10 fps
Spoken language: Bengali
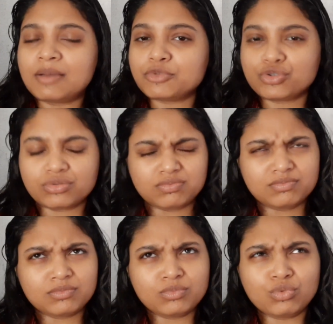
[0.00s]
আমি
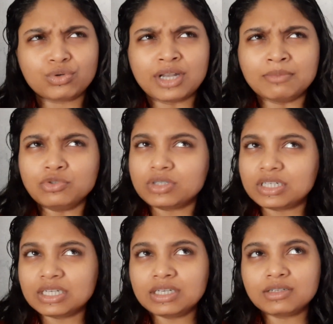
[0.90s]

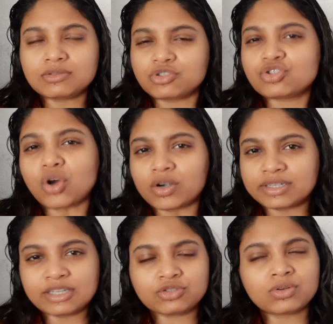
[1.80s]
মোটামুটি
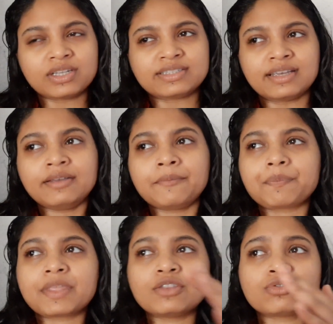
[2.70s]
জ্বরটা চলে যায়
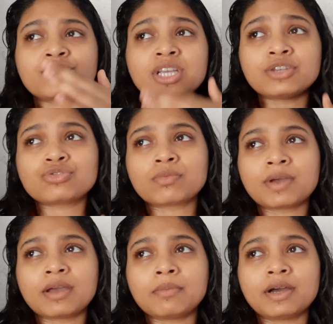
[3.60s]
কিন্তু সেই
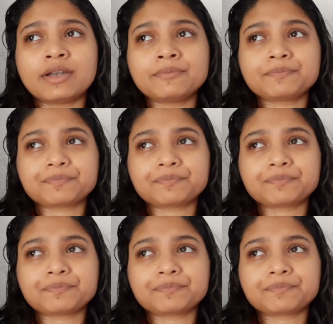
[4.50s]
সময় আমার